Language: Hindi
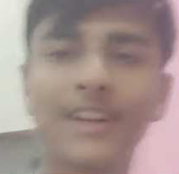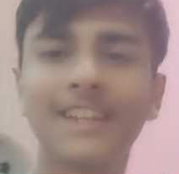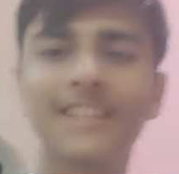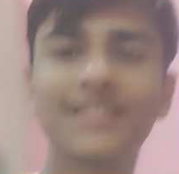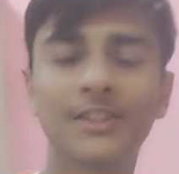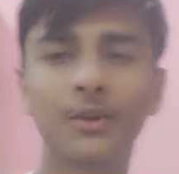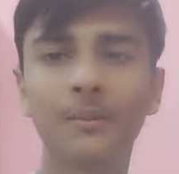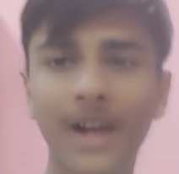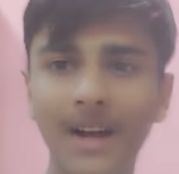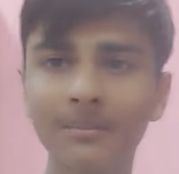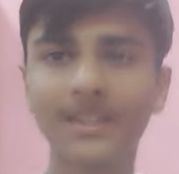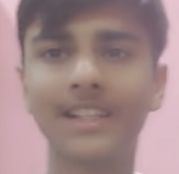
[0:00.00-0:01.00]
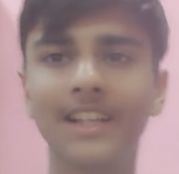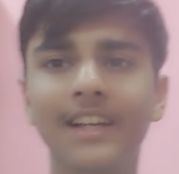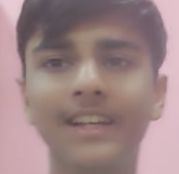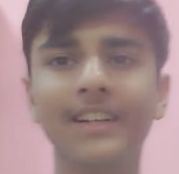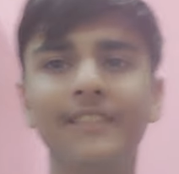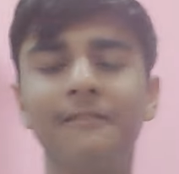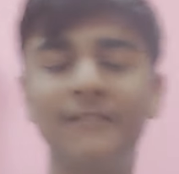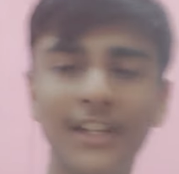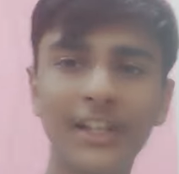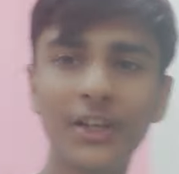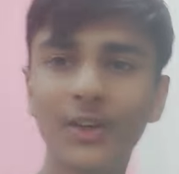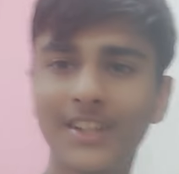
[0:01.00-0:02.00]
फ्रेंड्स सो मैं अपने नए
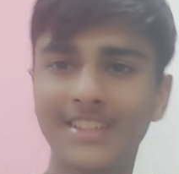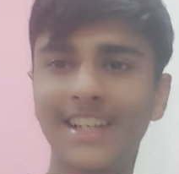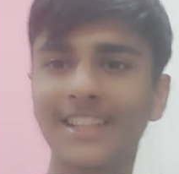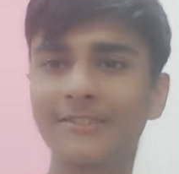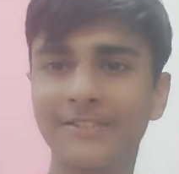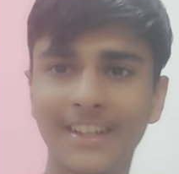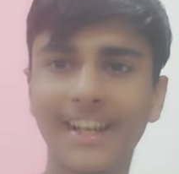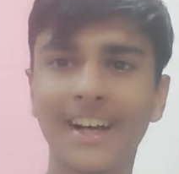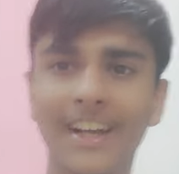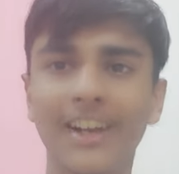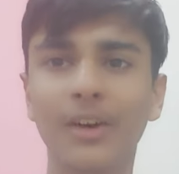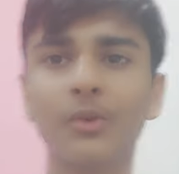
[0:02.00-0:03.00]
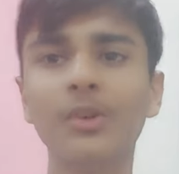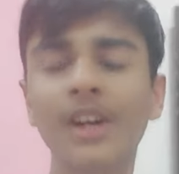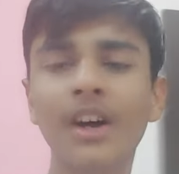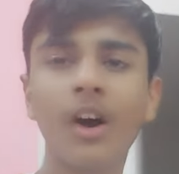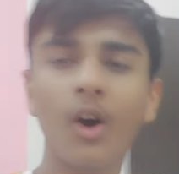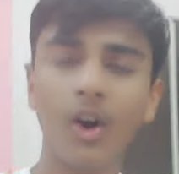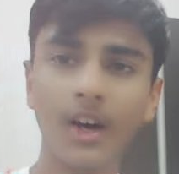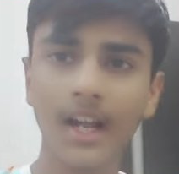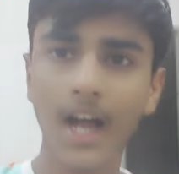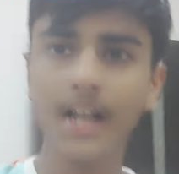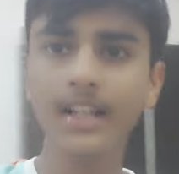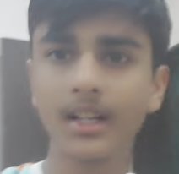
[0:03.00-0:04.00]
वीडियो के साथ फिर आ गया हूँ और
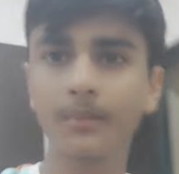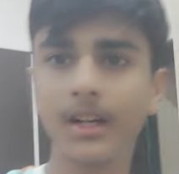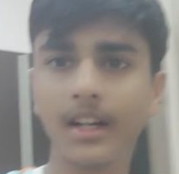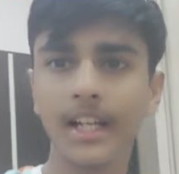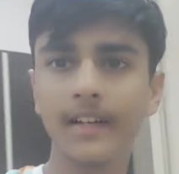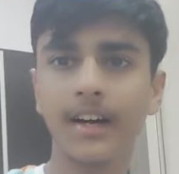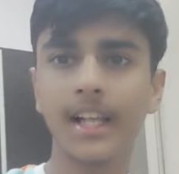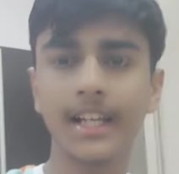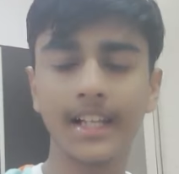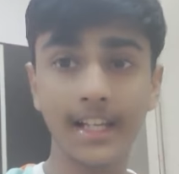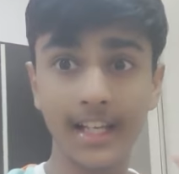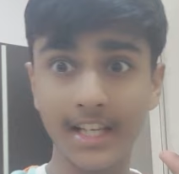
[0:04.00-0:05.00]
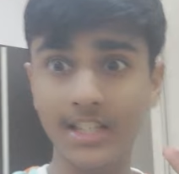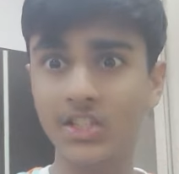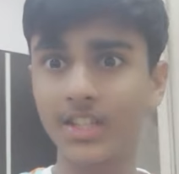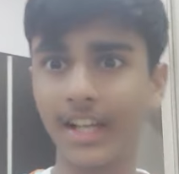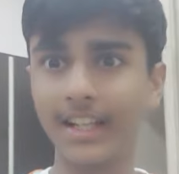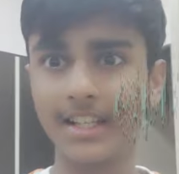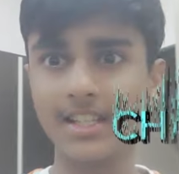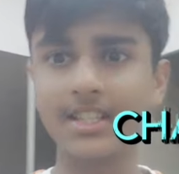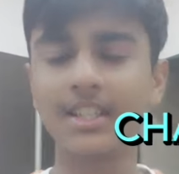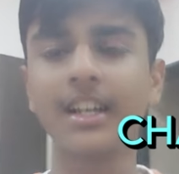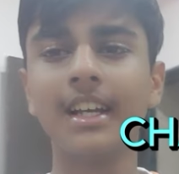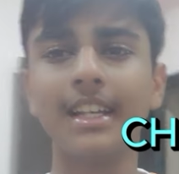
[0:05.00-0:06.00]
आज हम करने वाले हैं एक
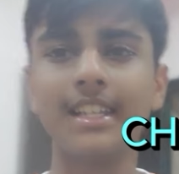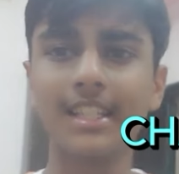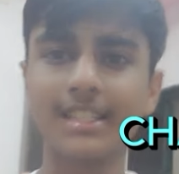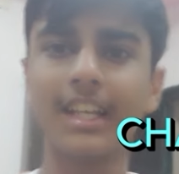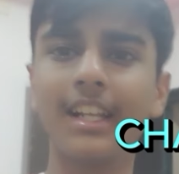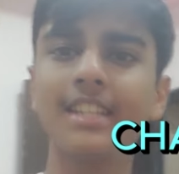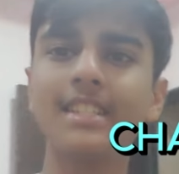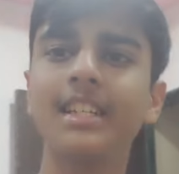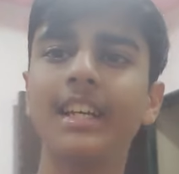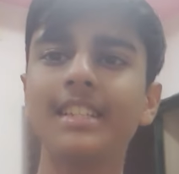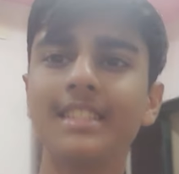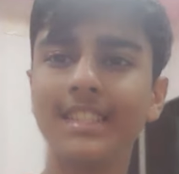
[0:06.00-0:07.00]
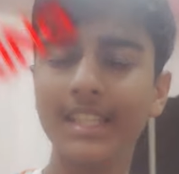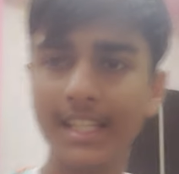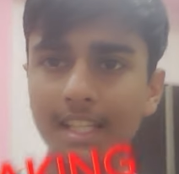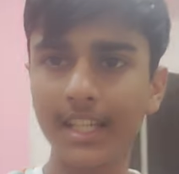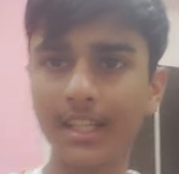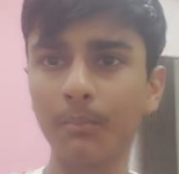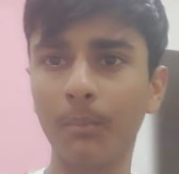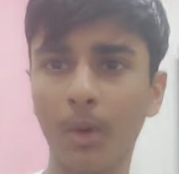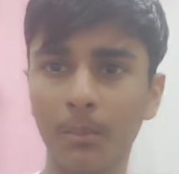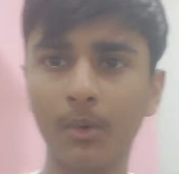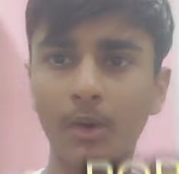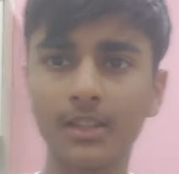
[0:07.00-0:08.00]
चैलेंज ये चैलेंज है स्नीकिंग
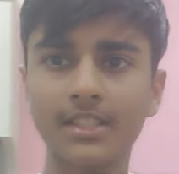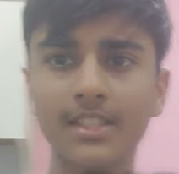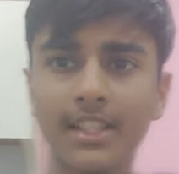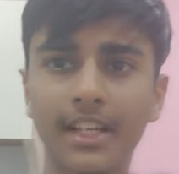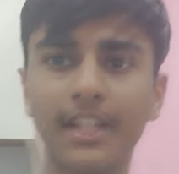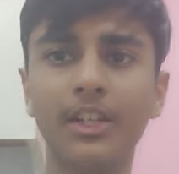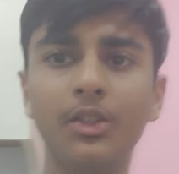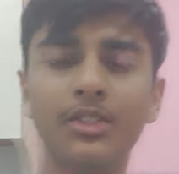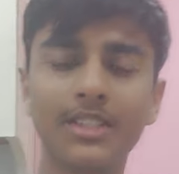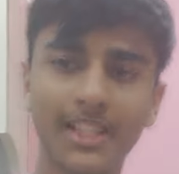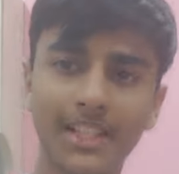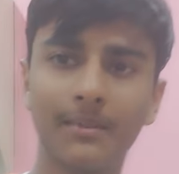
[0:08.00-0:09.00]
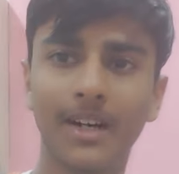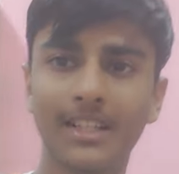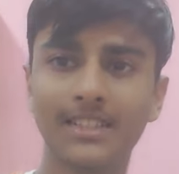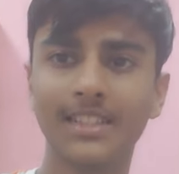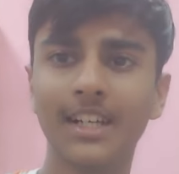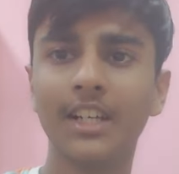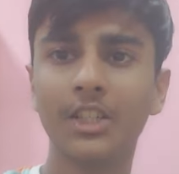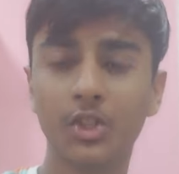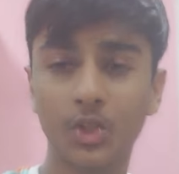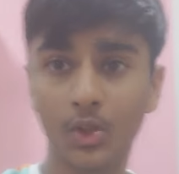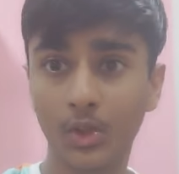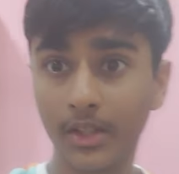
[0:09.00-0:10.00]
पॉपकॉर्न इन सिनेमास सो
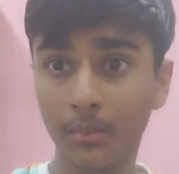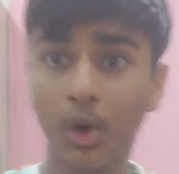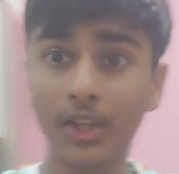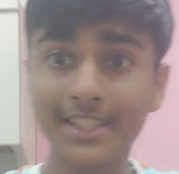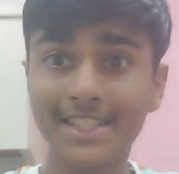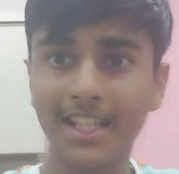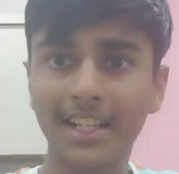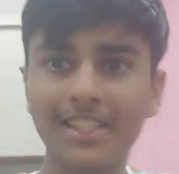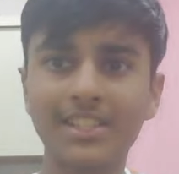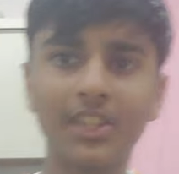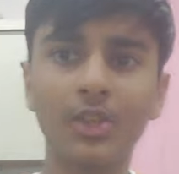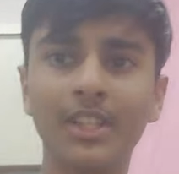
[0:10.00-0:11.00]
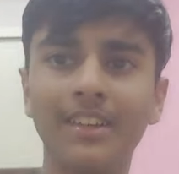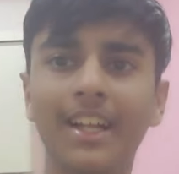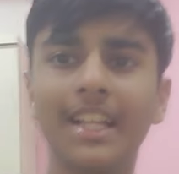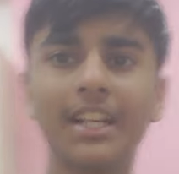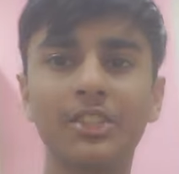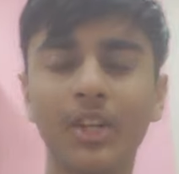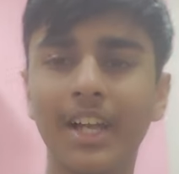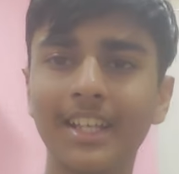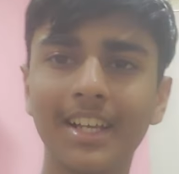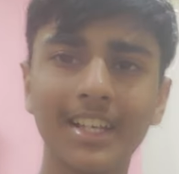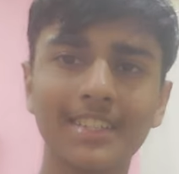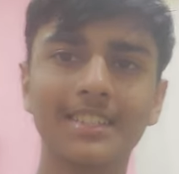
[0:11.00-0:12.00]
so, ये बहुत ही चैलेंजिंग होने वाला है सो आइए आइएगा
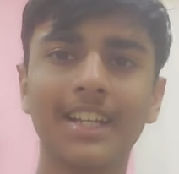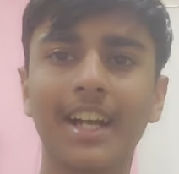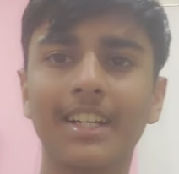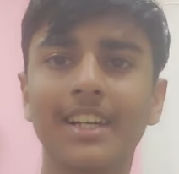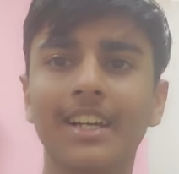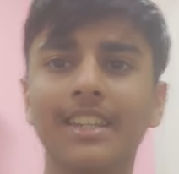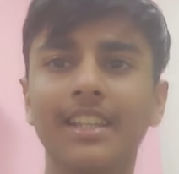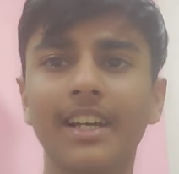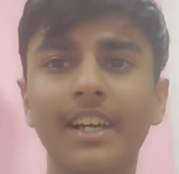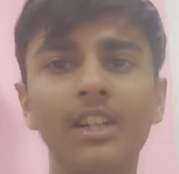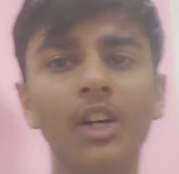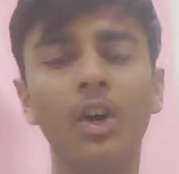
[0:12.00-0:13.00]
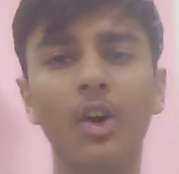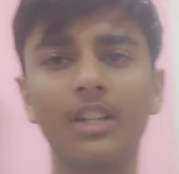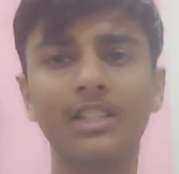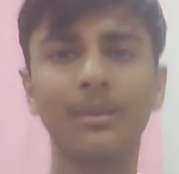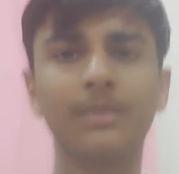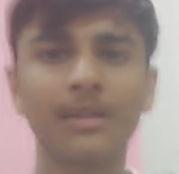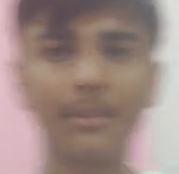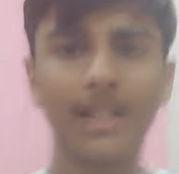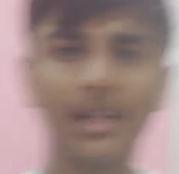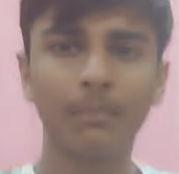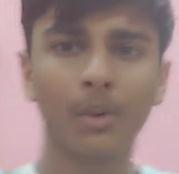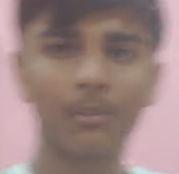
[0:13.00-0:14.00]
स्टार्ट करते हैं और सबसे पहले
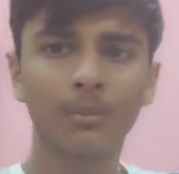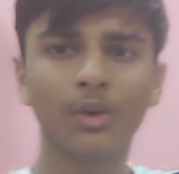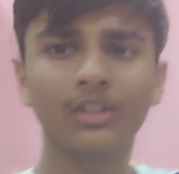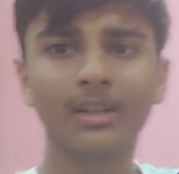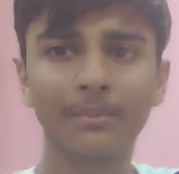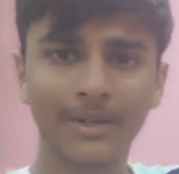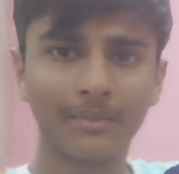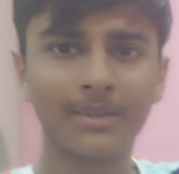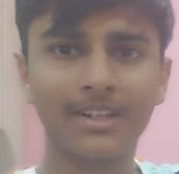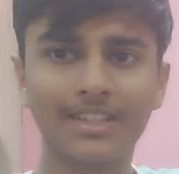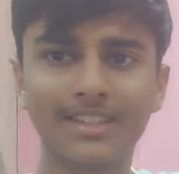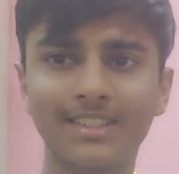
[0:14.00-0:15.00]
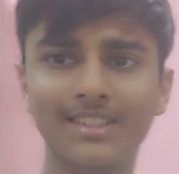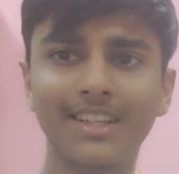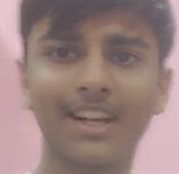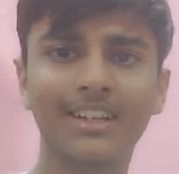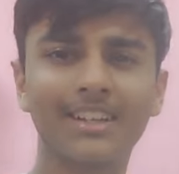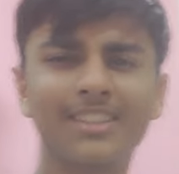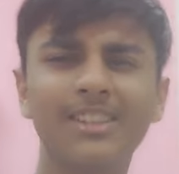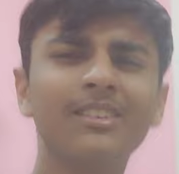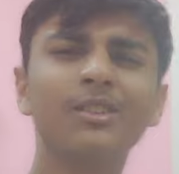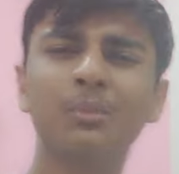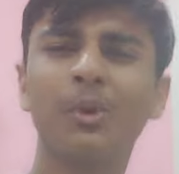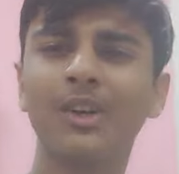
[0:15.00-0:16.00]
पॉपकॉर्न की प्रिपरेशन स्टार्ट करते हैं तो
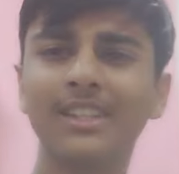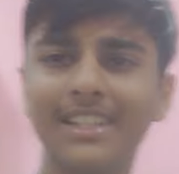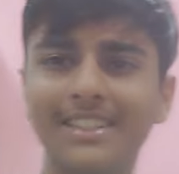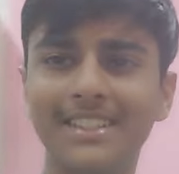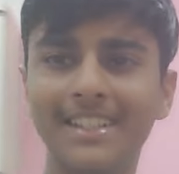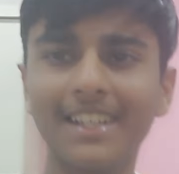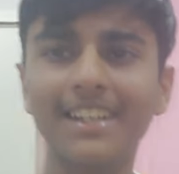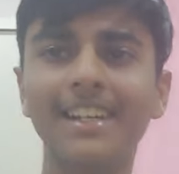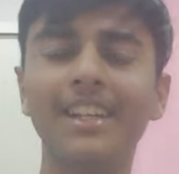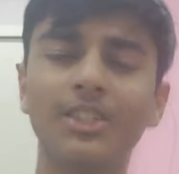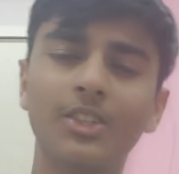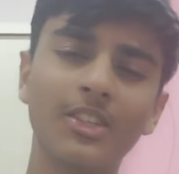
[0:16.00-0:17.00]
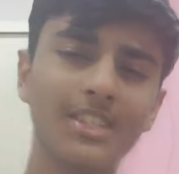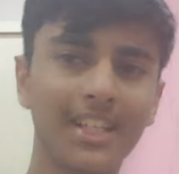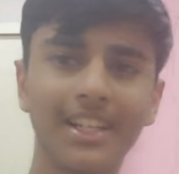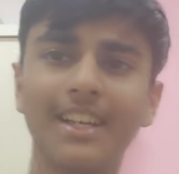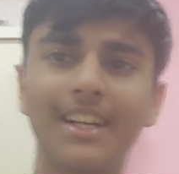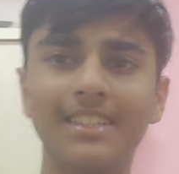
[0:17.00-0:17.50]
बहुत ईजी है सो so, चलिए गाइस